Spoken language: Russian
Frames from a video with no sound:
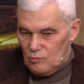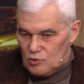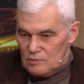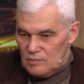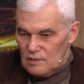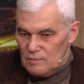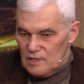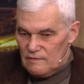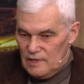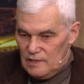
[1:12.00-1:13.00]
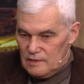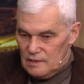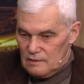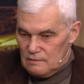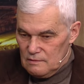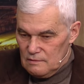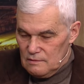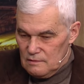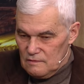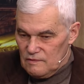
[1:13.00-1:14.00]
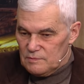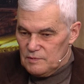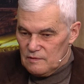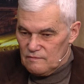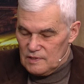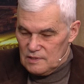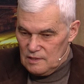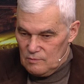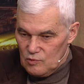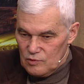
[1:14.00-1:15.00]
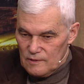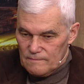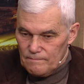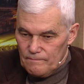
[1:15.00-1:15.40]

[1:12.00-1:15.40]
можно было бы говорить о 2021-2020 годе.